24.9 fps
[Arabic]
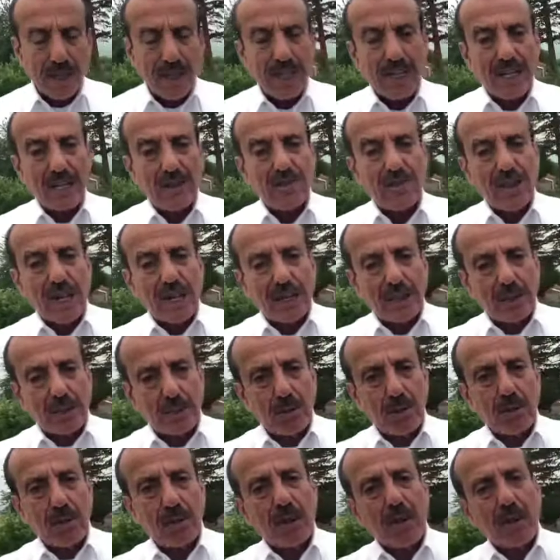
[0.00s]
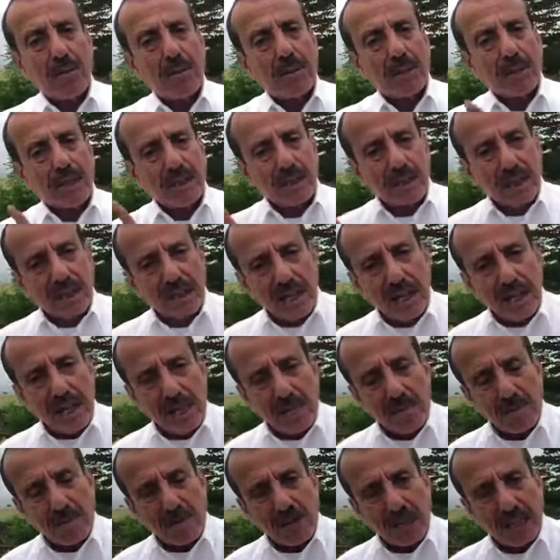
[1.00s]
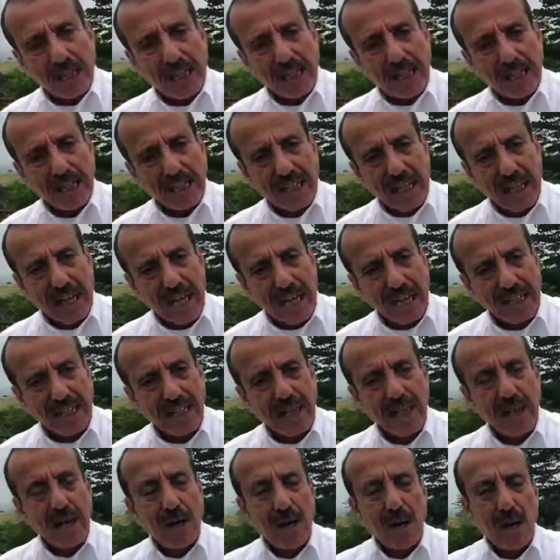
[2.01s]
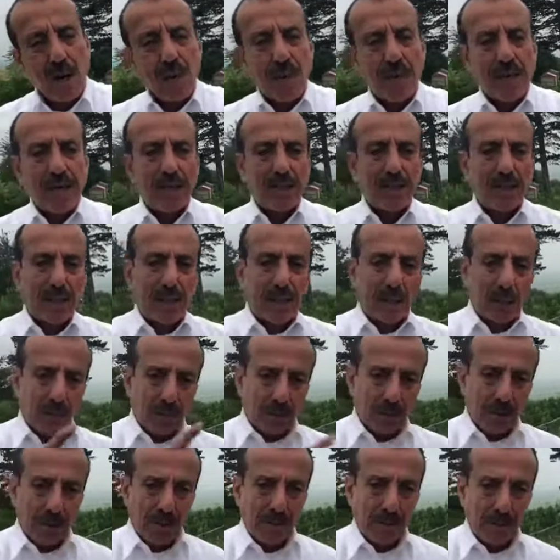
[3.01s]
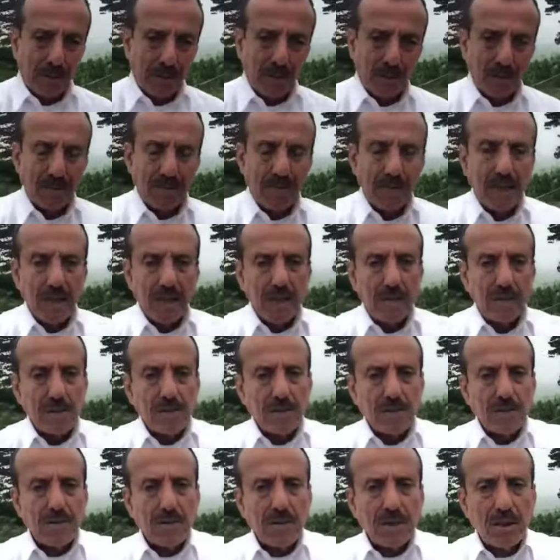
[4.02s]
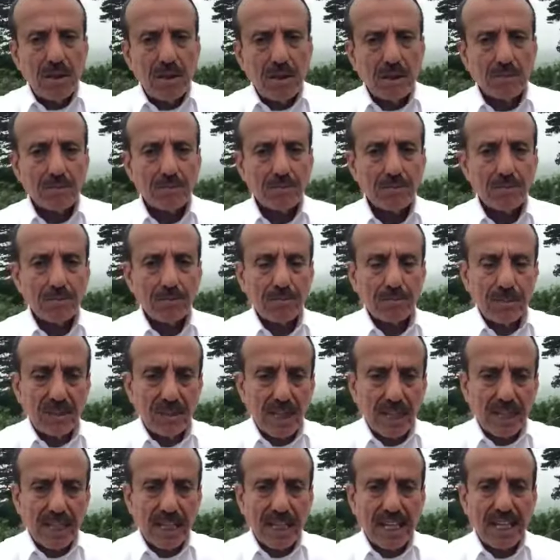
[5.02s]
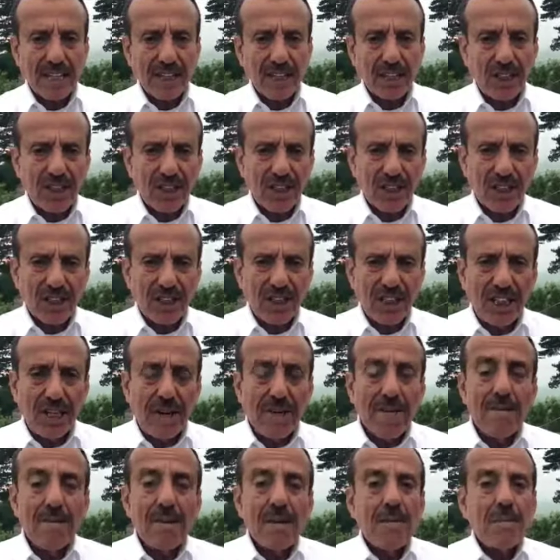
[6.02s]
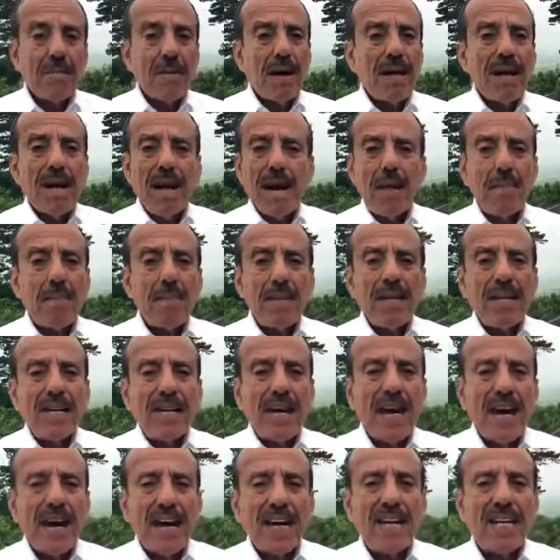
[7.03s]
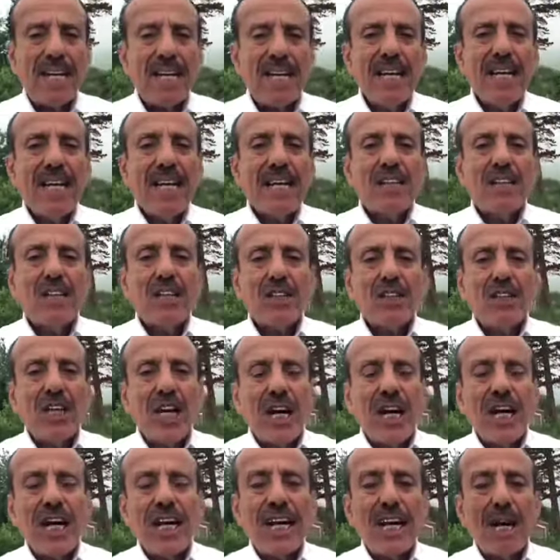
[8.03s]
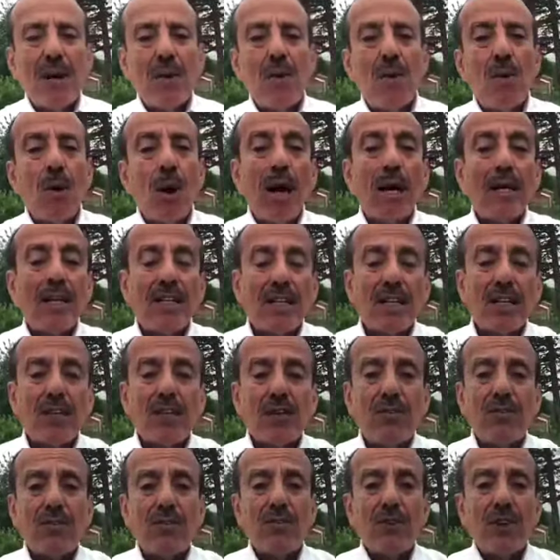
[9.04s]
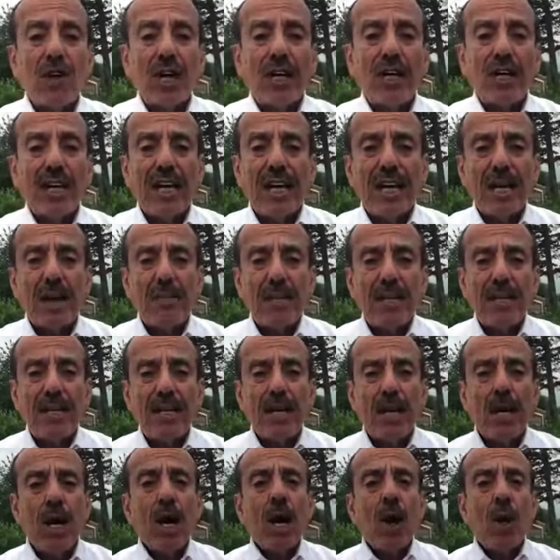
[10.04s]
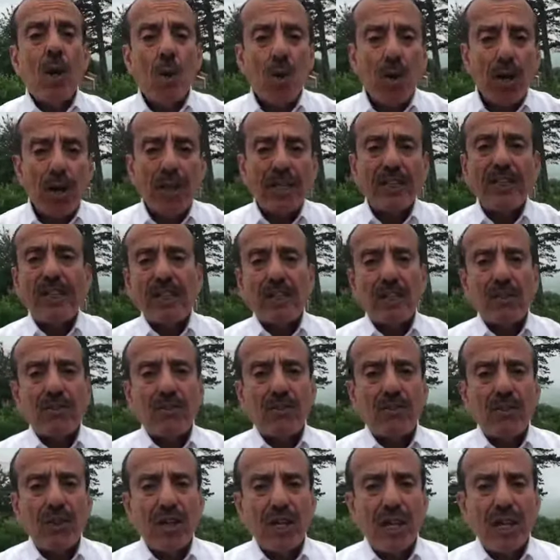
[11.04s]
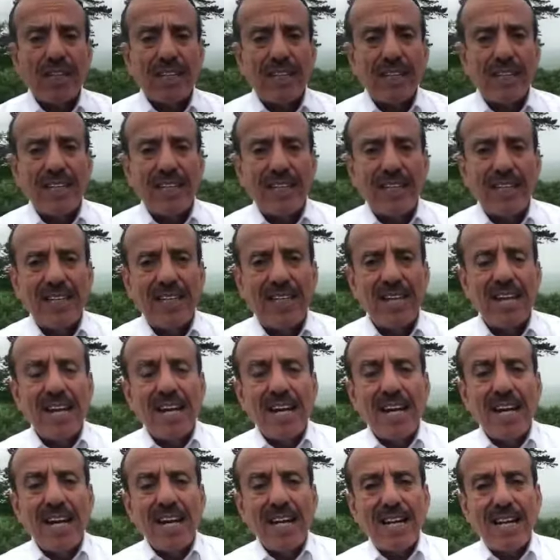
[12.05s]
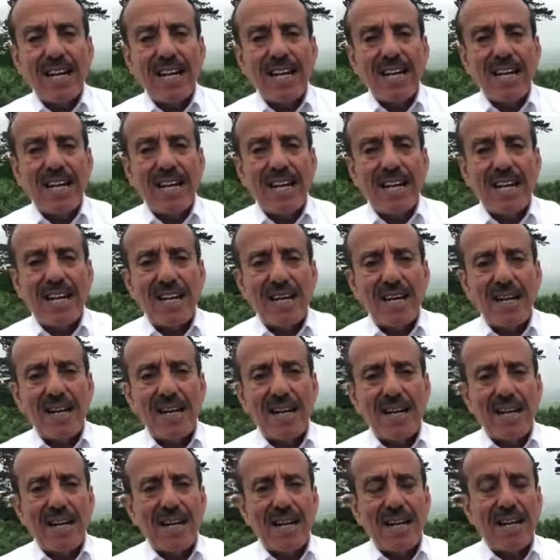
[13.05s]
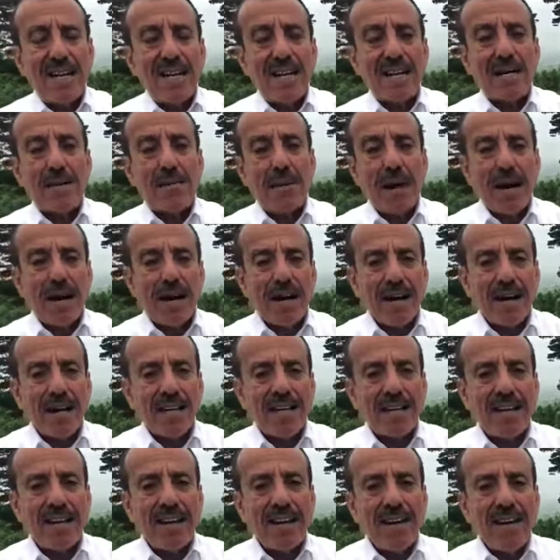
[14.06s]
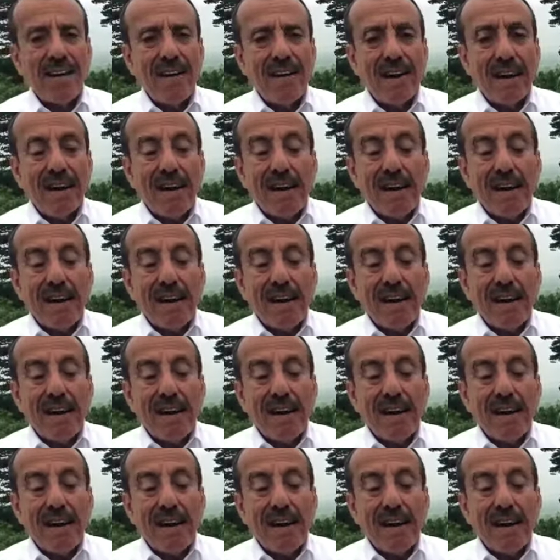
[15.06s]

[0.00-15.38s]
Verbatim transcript: وان كل ساعه يجيبون كلمه الطياره المسيره طاحت وما ادري ايش وما عملوا تطيح طيارات كثير تطيح ما لها اهميه هاي ترجع عليها وحتى التلفزيونات العربيه ولا عندنا تلفزيونات نحن آه، آه، آه، الكبار هذه